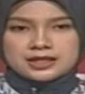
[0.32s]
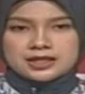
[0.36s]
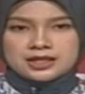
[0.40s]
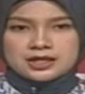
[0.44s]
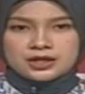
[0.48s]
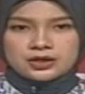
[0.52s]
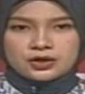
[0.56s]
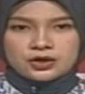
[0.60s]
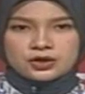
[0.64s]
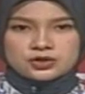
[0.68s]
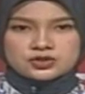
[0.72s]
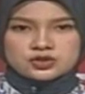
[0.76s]

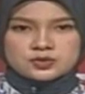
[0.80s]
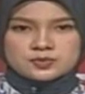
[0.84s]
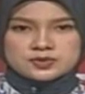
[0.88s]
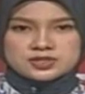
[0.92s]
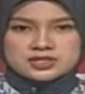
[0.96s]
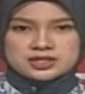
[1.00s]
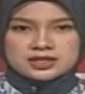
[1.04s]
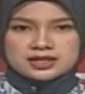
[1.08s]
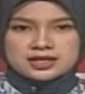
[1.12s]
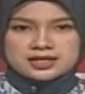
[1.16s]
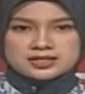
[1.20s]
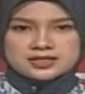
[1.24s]

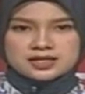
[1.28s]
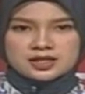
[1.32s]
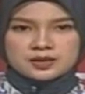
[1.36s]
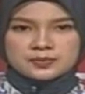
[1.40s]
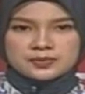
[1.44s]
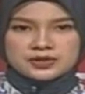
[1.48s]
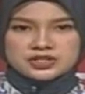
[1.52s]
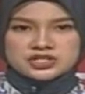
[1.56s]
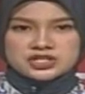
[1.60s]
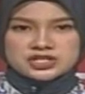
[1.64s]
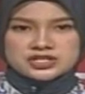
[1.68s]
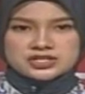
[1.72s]
Konsumsi gas
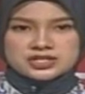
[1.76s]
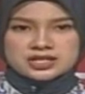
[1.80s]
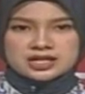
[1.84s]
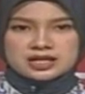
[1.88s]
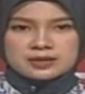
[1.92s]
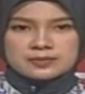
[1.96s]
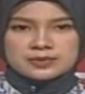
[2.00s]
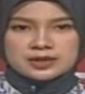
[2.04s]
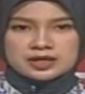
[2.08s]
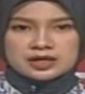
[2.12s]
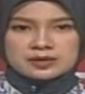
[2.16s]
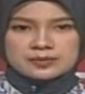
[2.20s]
LPG
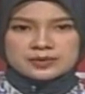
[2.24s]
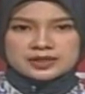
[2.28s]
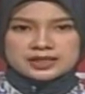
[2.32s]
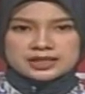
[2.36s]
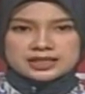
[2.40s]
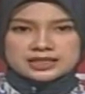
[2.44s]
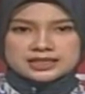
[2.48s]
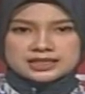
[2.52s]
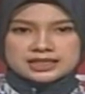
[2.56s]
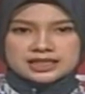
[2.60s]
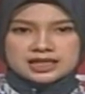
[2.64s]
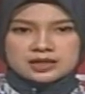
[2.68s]
selama Ramadan
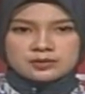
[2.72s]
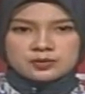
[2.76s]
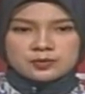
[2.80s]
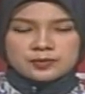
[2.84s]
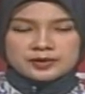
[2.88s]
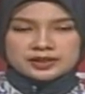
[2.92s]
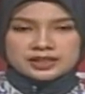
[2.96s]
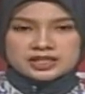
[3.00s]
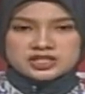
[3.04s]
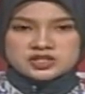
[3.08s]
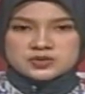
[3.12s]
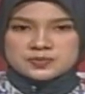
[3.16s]
di
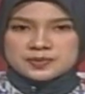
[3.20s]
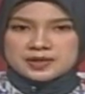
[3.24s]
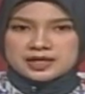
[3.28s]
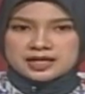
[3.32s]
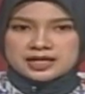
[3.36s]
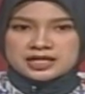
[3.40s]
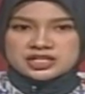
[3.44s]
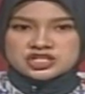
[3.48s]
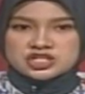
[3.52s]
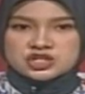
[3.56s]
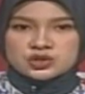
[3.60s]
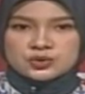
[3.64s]
Kabupaten
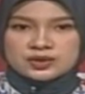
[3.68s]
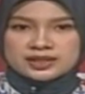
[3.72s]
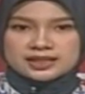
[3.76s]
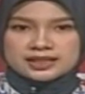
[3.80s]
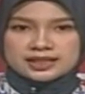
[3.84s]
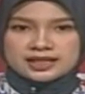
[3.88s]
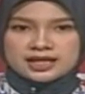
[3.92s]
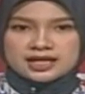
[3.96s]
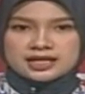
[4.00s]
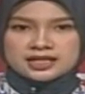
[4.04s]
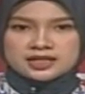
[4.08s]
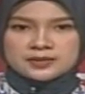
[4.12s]
Jepara, Jawa
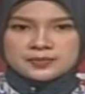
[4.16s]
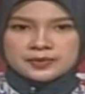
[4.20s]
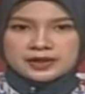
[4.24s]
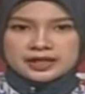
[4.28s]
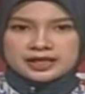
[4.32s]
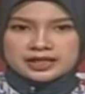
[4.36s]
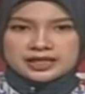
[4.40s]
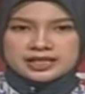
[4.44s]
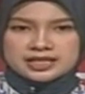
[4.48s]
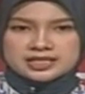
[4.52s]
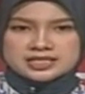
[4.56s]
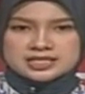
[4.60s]
Tengah
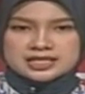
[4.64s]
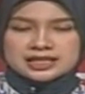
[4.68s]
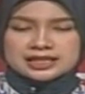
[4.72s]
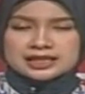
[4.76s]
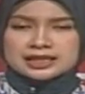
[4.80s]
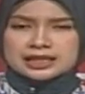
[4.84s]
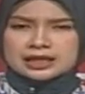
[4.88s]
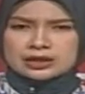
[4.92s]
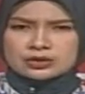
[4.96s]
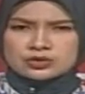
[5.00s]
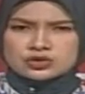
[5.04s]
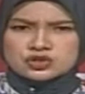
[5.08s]
diprediksi
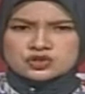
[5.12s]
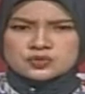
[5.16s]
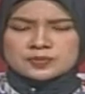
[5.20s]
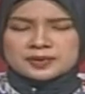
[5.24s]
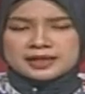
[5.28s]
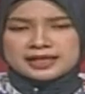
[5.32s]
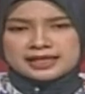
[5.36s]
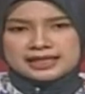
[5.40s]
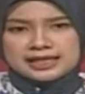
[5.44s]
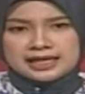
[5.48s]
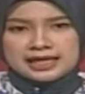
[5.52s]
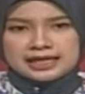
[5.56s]
terus
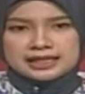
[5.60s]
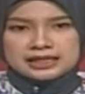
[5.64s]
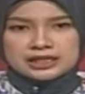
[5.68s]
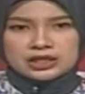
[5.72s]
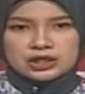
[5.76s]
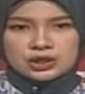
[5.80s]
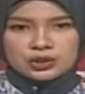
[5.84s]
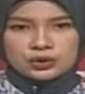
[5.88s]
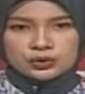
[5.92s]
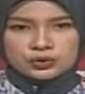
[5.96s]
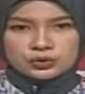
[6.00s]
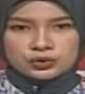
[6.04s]
meningkat.
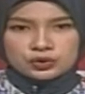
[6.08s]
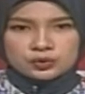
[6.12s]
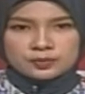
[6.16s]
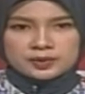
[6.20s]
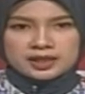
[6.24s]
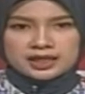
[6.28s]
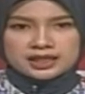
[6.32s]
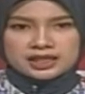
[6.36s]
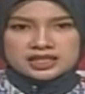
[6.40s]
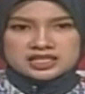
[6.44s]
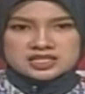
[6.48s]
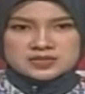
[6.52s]
Untuk
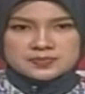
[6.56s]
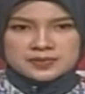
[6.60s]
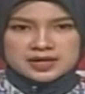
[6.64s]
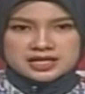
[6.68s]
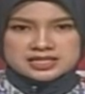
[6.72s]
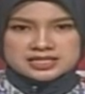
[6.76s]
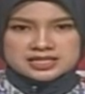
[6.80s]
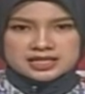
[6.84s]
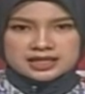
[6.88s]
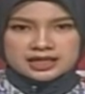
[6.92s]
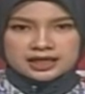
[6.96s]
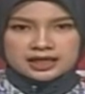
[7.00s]

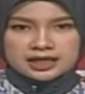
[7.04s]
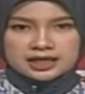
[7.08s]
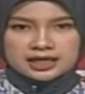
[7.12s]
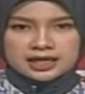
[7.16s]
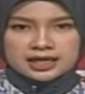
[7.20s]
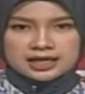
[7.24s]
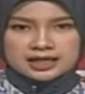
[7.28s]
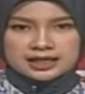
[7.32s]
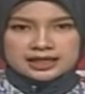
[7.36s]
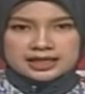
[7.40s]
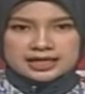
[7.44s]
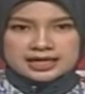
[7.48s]
mengantisipasi
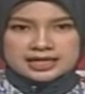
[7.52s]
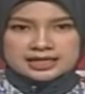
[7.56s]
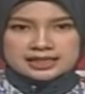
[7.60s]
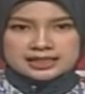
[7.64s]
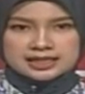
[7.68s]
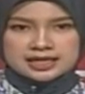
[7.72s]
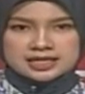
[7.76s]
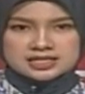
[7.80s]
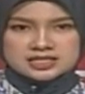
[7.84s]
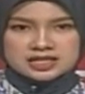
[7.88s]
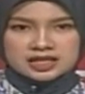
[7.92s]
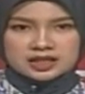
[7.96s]
kelangkaan
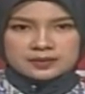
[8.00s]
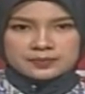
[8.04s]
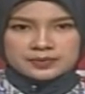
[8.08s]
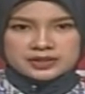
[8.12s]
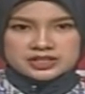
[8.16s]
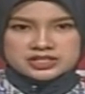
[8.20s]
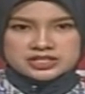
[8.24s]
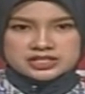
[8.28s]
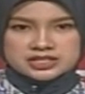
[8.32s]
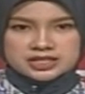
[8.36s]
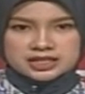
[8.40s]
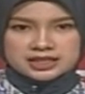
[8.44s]
gas
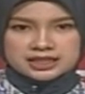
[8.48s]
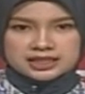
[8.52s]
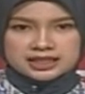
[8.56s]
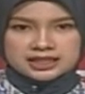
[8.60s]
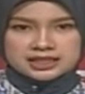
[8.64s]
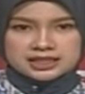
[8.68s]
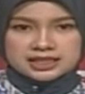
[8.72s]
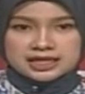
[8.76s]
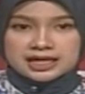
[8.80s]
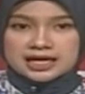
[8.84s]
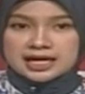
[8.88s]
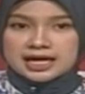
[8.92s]
LPG dan
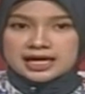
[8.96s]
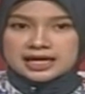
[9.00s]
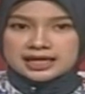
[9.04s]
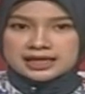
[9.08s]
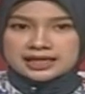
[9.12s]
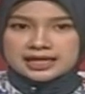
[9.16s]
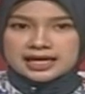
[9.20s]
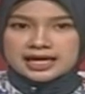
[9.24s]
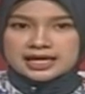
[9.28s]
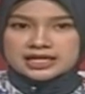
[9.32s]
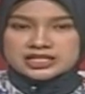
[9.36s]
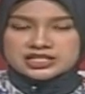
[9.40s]
tingginya
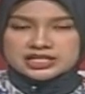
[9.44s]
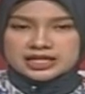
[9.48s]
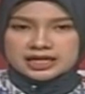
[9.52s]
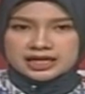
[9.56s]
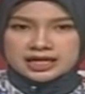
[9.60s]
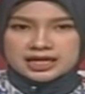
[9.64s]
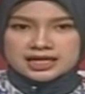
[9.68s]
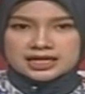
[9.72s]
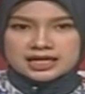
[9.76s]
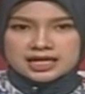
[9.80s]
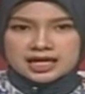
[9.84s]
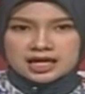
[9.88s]
harga
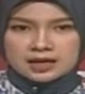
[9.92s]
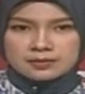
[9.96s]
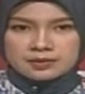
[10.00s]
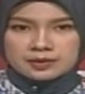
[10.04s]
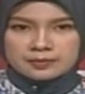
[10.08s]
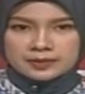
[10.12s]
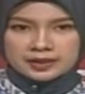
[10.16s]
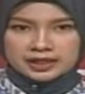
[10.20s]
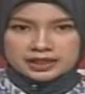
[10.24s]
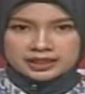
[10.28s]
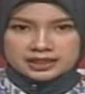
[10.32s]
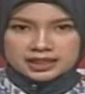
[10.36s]
eceran,
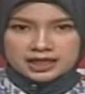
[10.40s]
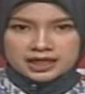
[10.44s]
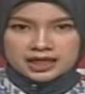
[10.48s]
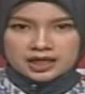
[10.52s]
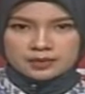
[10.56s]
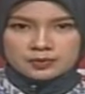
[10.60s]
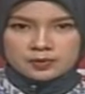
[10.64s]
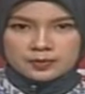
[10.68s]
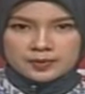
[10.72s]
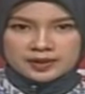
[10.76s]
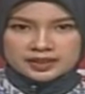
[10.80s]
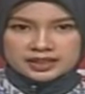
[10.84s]
pemerintah
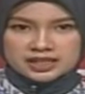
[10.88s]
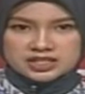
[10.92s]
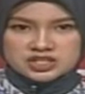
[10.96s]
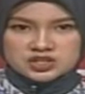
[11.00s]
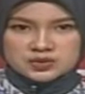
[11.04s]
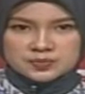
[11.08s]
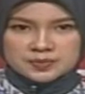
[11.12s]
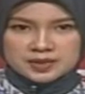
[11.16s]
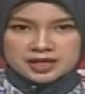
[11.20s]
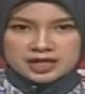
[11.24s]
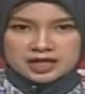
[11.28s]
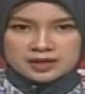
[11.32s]
Kabupaten
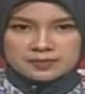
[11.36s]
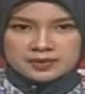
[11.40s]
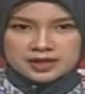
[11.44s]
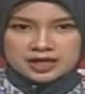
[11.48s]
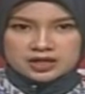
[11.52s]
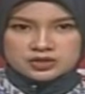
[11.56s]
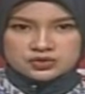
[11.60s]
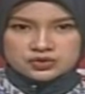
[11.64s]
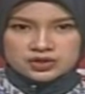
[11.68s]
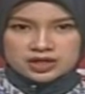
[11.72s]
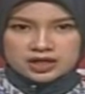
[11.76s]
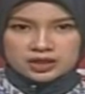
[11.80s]
Jepara
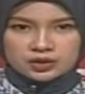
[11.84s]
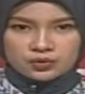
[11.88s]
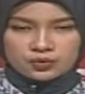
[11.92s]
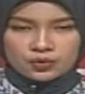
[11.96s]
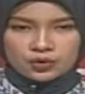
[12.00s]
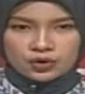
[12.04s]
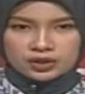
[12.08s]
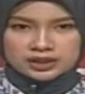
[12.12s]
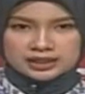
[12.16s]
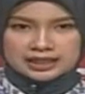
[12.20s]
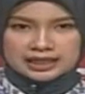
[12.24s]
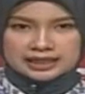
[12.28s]
mengajukan
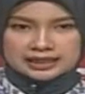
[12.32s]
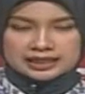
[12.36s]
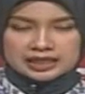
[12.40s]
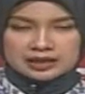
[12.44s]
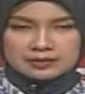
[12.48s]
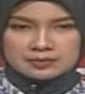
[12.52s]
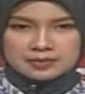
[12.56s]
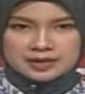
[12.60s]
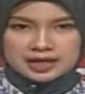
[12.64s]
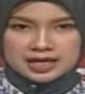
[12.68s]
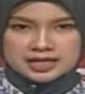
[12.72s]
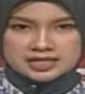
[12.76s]
kuota
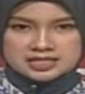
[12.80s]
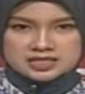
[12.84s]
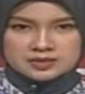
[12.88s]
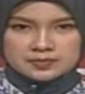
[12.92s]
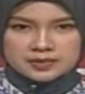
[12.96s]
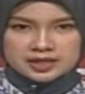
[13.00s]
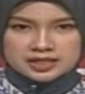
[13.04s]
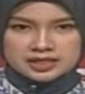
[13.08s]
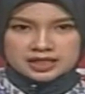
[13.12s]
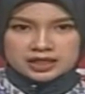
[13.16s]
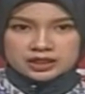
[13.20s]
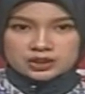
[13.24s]
tambahan
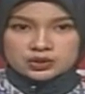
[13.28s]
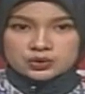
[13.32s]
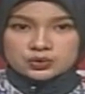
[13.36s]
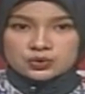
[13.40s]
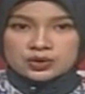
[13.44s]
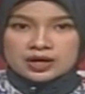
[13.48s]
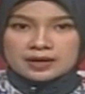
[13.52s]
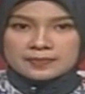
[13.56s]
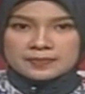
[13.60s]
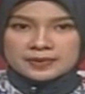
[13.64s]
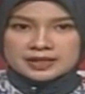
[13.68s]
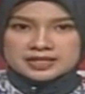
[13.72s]
sebanyak 2
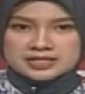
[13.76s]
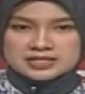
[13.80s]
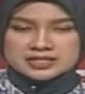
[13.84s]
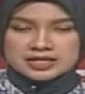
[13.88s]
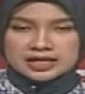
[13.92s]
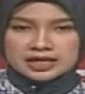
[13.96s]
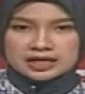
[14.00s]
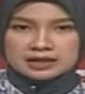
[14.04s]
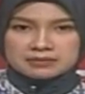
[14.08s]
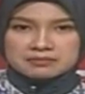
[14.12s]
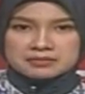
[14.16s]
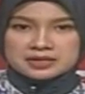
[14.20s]

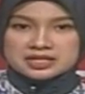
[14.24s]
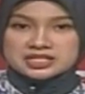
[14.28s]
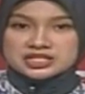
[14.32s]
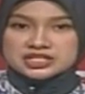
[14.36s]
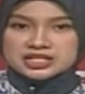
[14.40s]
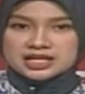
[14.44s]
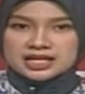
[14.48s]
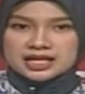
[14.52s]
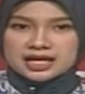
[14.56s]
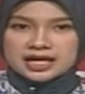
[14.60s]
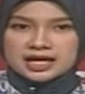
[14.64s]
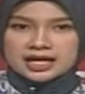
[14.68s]
persen
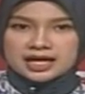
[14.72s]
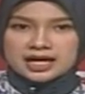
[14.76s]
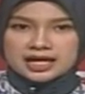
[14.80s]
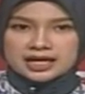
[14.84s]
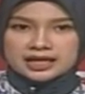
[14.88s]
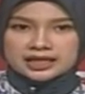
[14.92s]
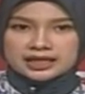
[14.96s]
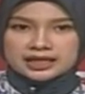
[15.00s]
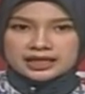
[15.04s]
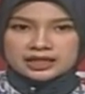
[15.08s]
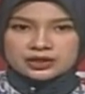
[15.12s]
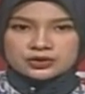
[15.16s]
menjelang
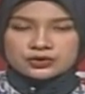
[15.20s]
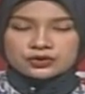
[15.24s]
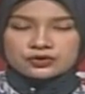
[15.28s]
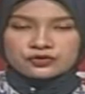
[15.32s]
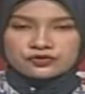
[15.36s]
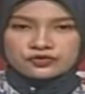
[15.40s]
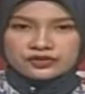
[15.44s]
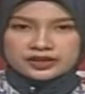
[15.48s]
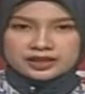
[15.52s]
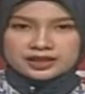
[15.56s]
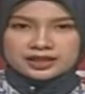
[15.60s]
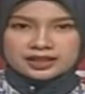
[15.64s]
hari Idul
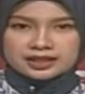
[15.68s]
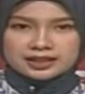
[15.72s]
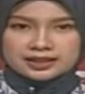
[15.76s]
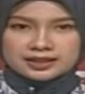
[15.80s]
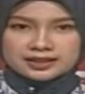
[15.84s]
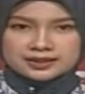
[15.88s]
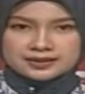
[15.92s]
Fitri.